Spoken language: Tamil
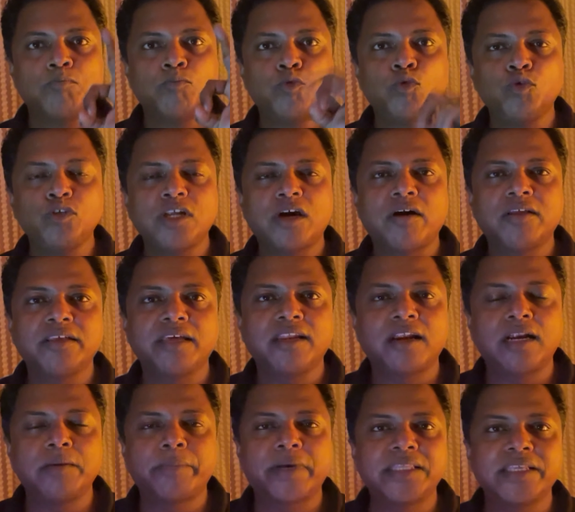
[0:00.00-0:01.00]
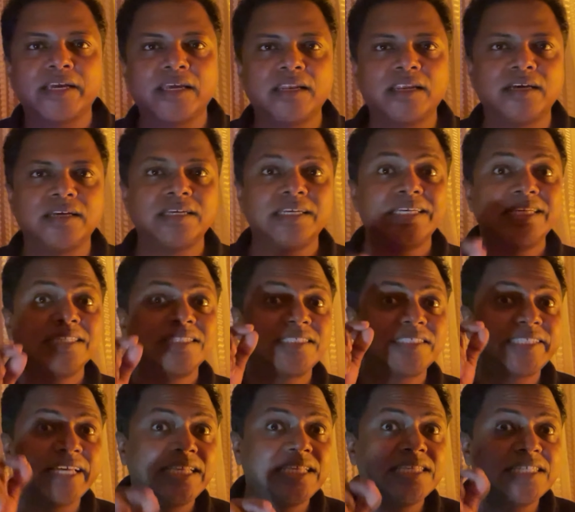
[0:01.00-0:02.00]
மூன்றாவது என்னன்னு பார்த்தீங்கன்னா
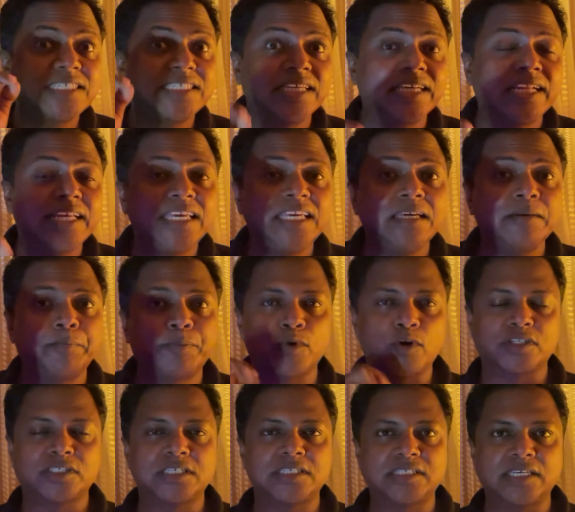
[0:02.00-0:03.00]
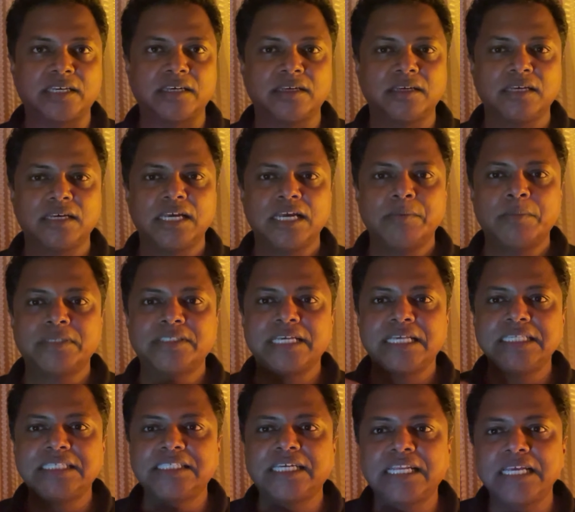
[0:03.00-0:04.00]
சென்சரி ப்ராசஸிங் இப்போ
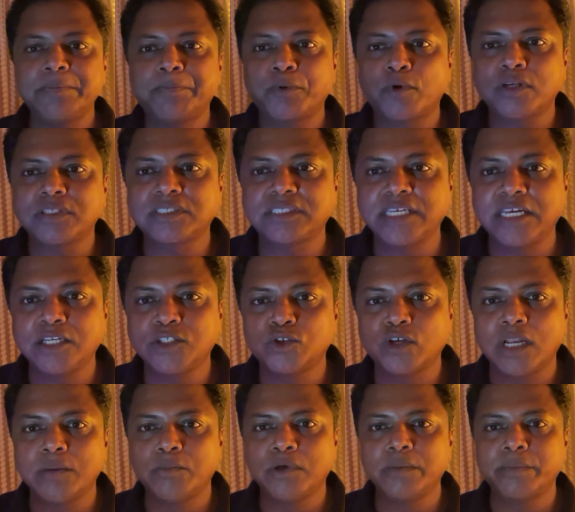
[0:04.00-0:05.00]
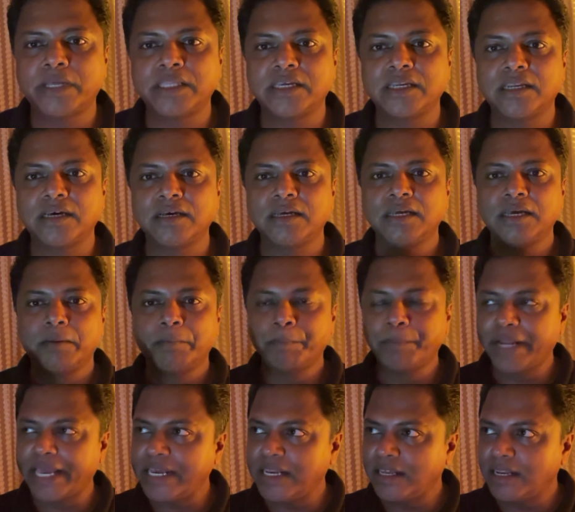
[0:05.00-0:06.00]
சென்சரி ப்ராசஸிங்னு சொல்லும்போது பார்த்திங்கன்னா
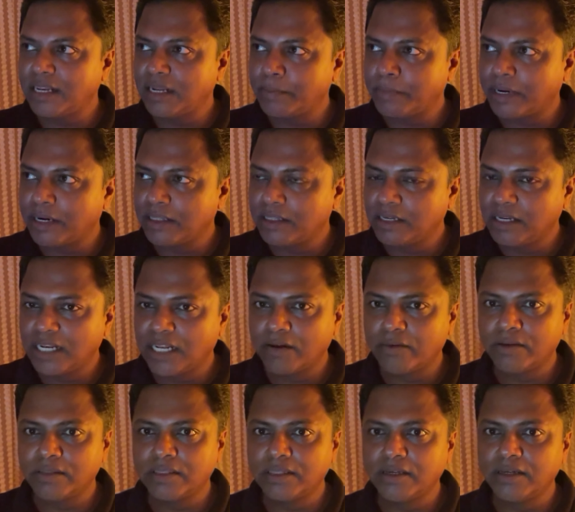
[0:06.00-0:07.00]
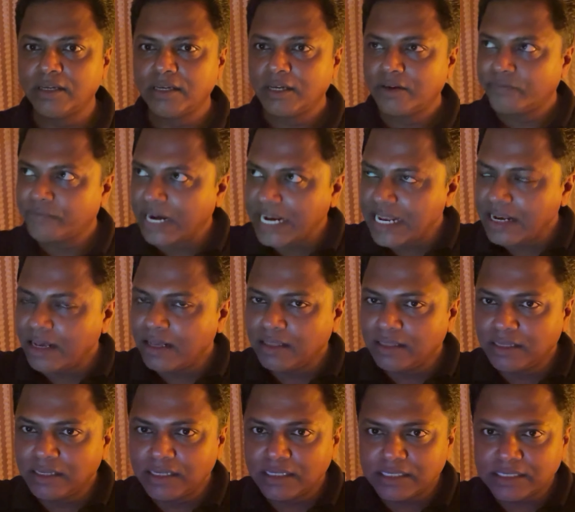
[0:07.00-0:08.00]
பிரெயின் என்ன பண்ணுதுன்னா வந்து
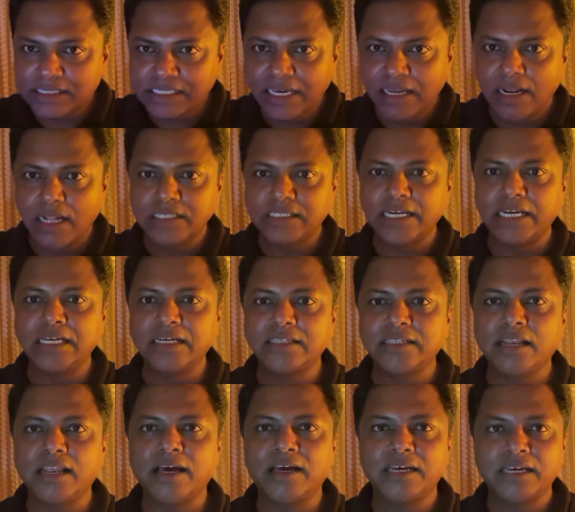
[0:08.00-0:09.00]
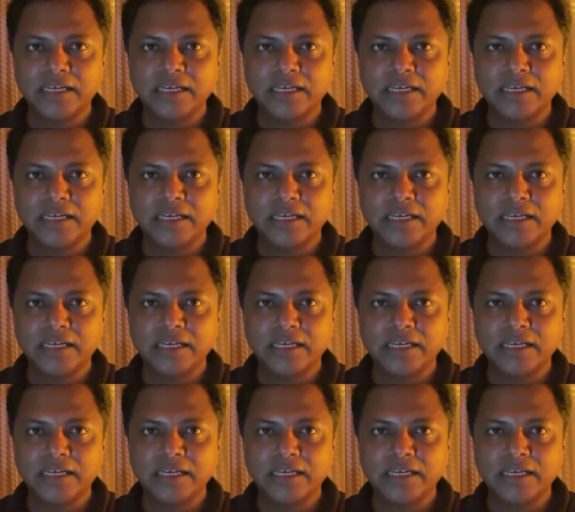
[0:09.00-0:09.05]
வெளியிலேருந்து சிக்னல்ஸ் எடுக்குது இல்லை